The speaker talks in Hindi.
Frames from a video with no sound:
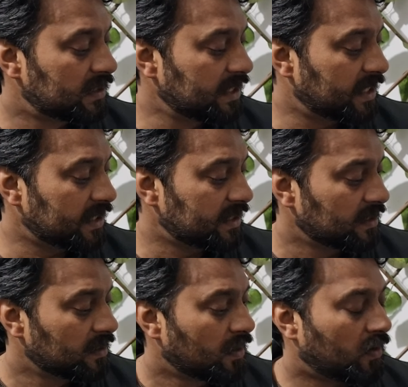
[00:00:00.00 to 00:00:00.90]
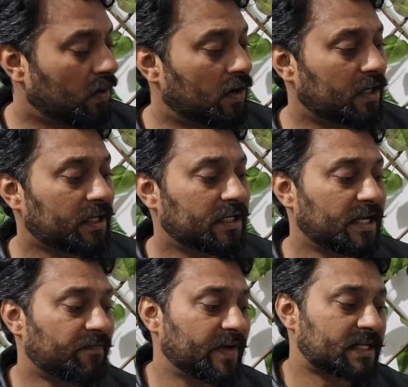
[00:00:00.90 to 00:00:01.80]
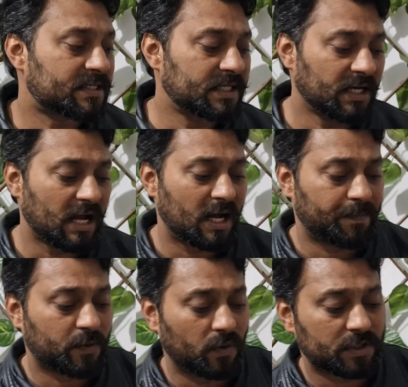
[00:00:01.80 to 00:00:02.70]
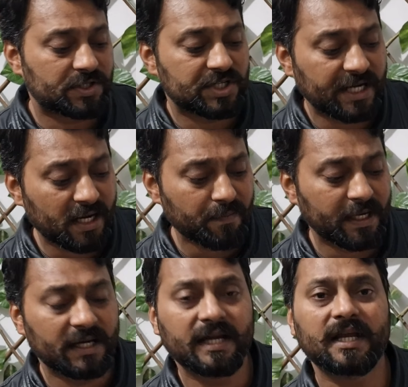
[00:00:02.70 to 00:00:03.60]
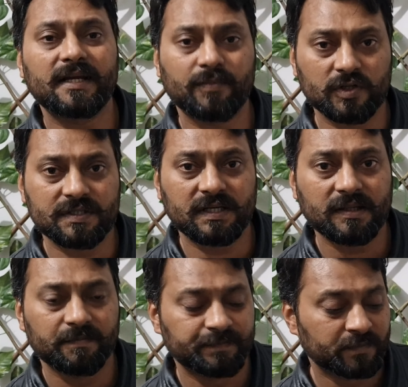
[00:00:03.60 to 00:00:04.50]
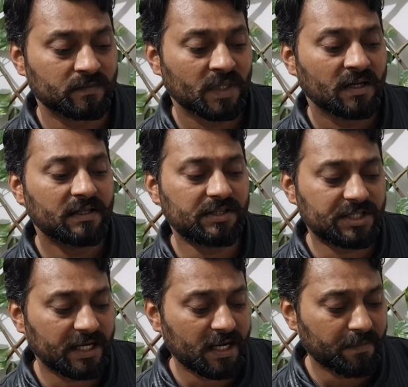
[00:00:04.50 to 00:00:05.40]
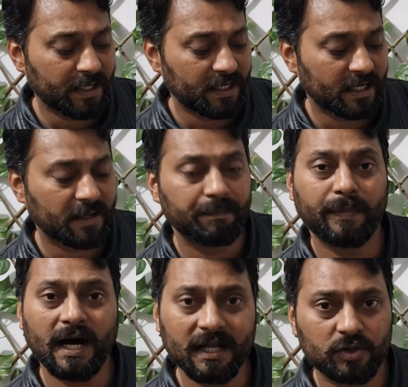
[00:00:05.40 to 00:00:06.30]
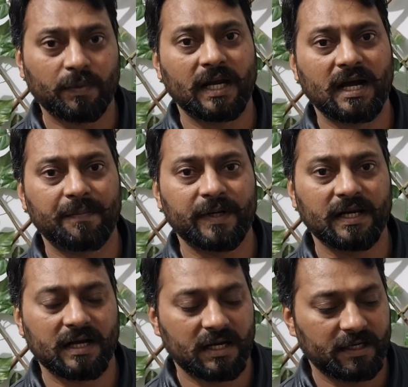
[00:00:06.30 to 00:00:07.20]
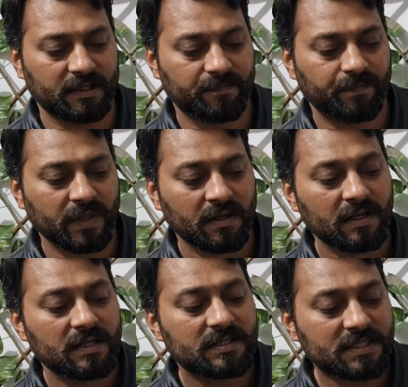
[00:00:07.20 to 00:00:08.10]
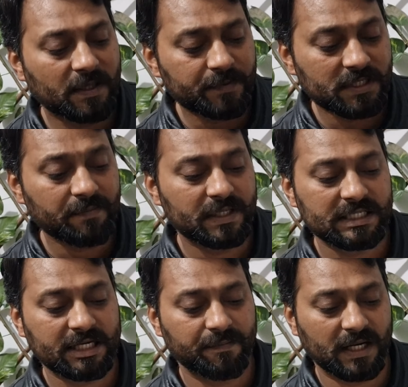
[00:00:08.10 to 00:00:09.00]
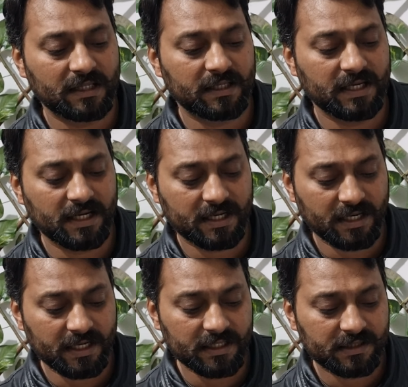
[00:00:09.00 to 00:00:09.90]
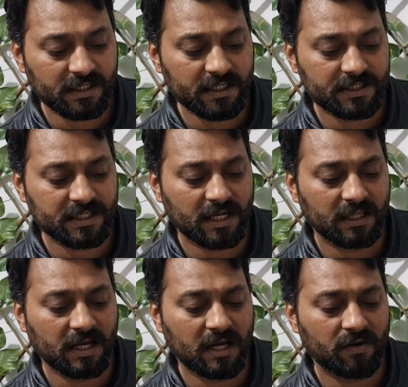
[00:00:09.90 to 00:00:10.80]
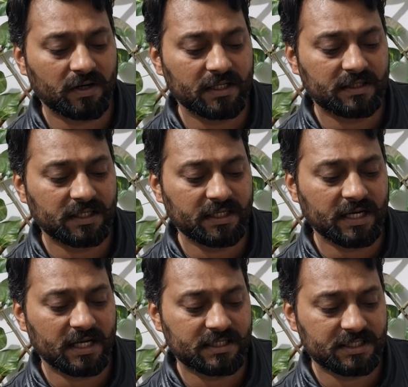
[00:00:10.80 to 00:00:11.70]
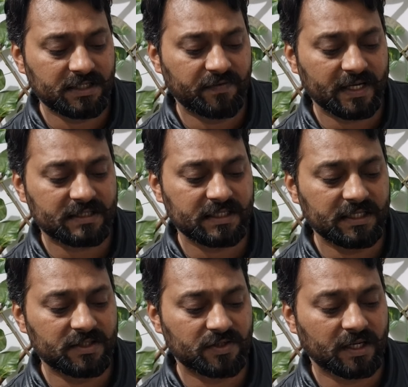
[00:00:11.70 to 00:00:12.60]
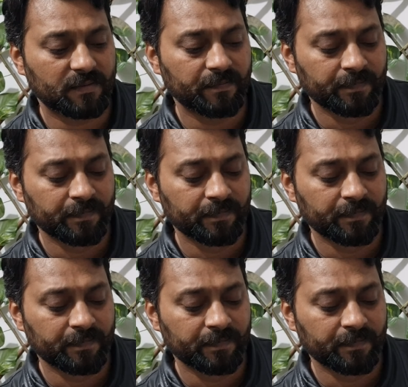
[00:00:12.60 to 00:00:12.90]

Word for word: ठीक है जी और ये वैक्सीन आपको छः महीने के लिए मौसर है छः महीने के बाद दोबारा आपने लगानी है सबसे मज़े की बात यह है कि इतनी शानदार और इतनी अच्छी वैक्सीन जो है